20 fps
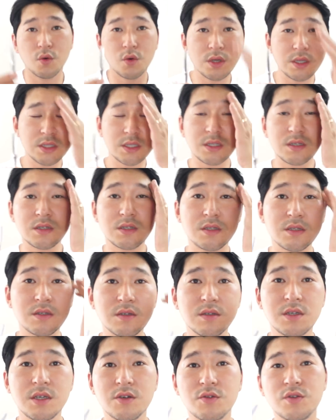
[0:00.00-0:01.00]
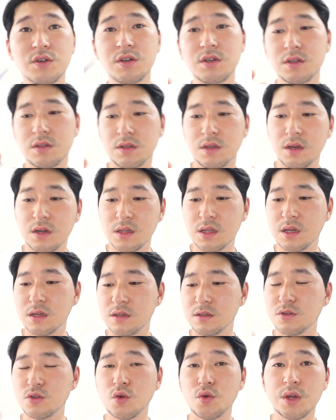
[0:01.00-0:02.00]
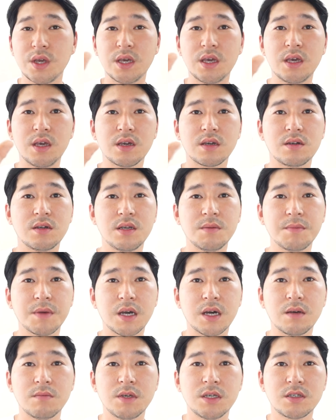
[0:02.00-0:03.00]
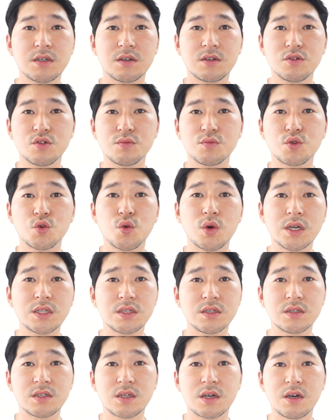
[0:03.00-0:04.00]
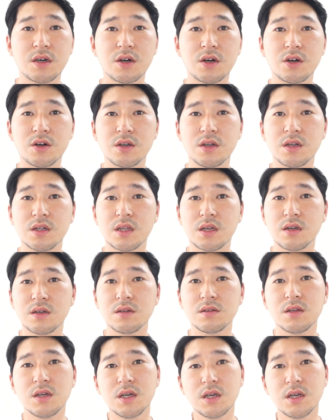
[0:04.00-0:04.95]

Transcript: 5인치를 쓰는 이유는 일단은 손에 그립감이 저는 좀 좋았었어요 일단은